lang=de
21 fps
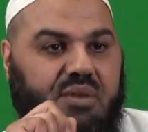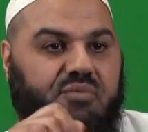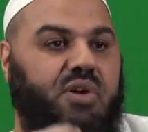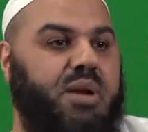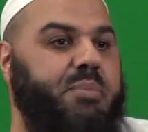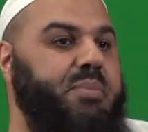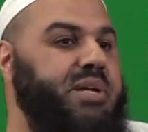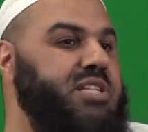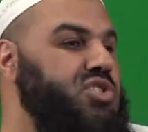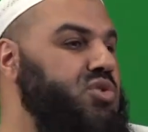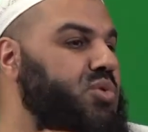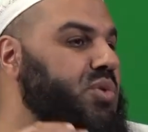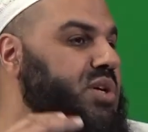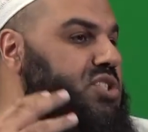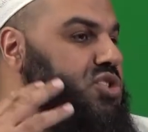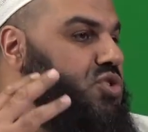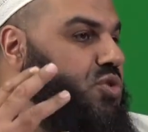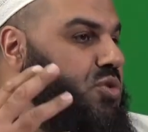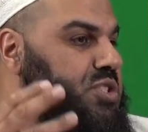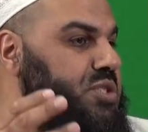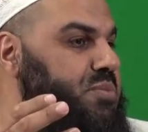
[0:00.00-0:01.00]
Weil
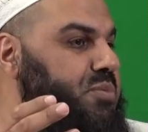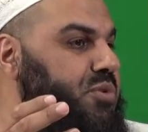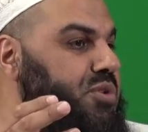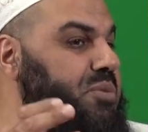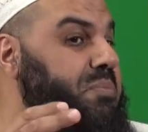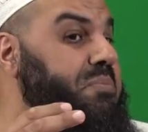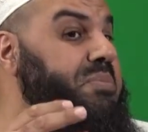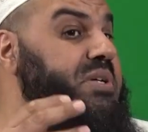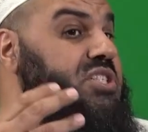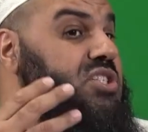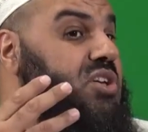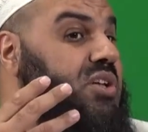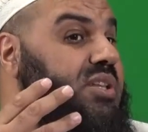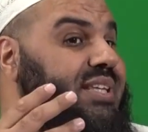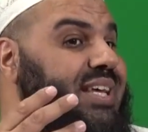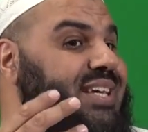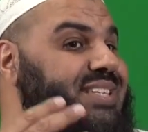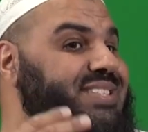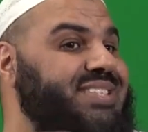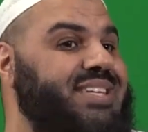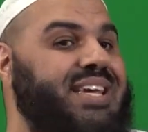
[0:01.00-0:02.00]
Menstruationsblut
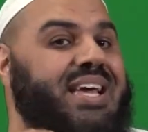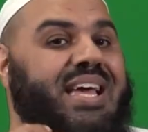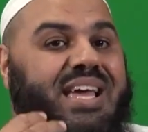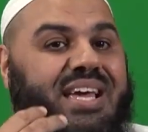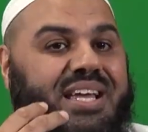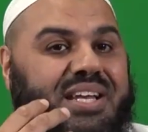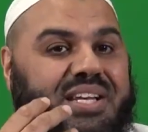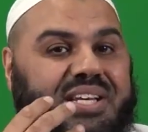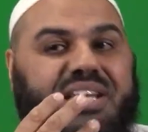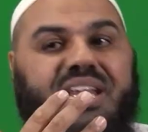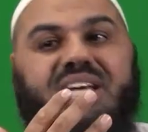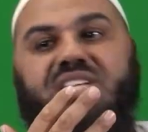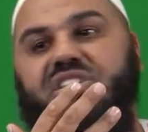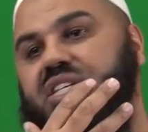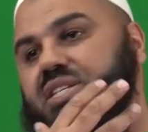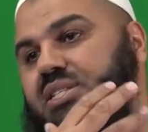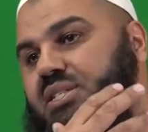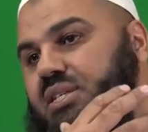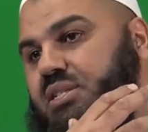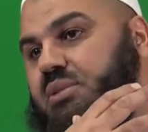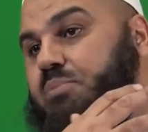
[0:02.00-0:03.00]
besonders
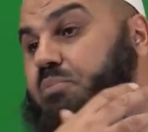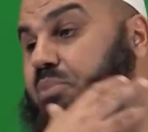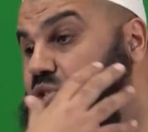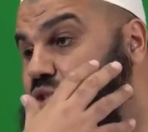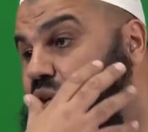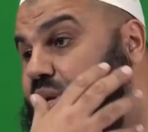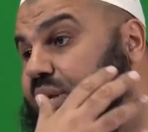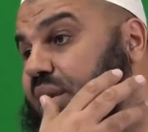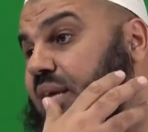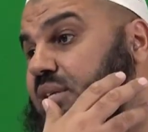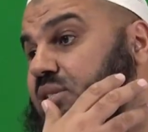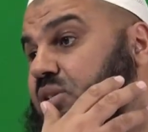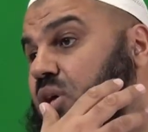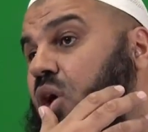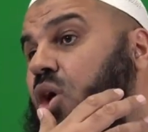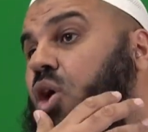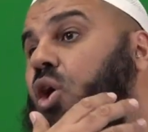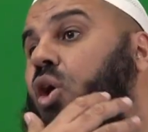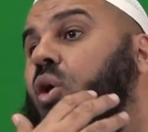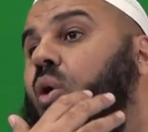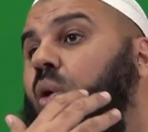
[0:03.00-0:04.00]
najis ist, besonders
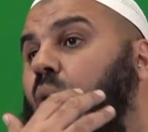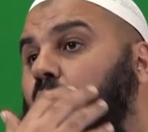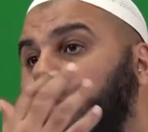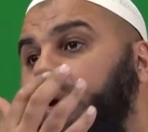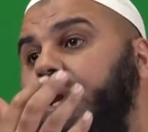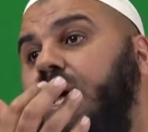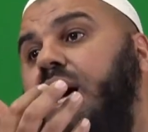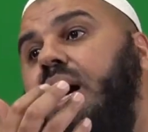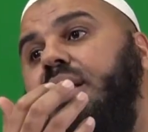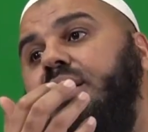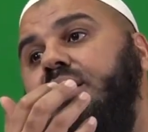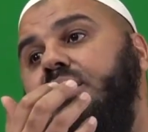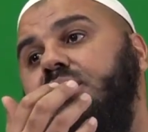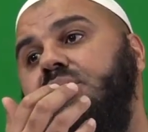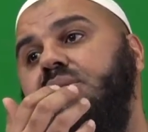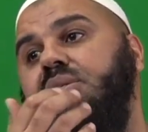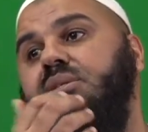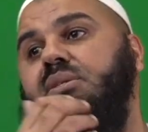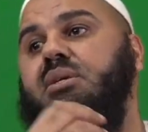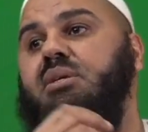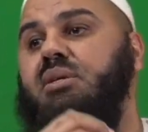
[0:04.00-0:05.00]
unrein
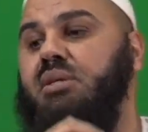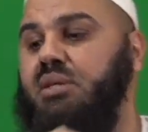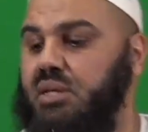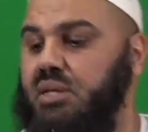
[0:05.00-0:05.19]
ist.